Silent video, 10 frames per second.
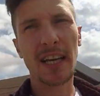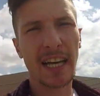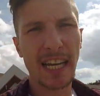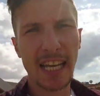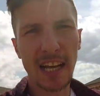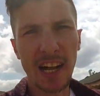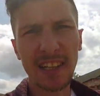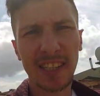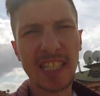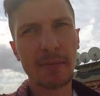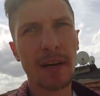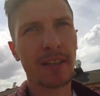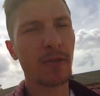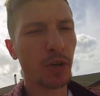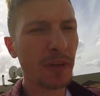Hani alt
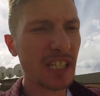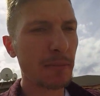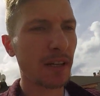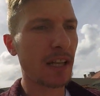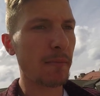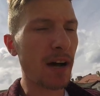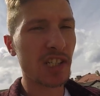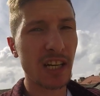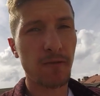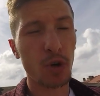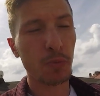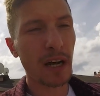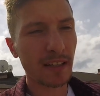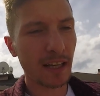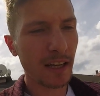kısımlarda, yorum kısımlarında, başka
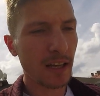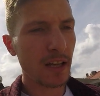forumlarda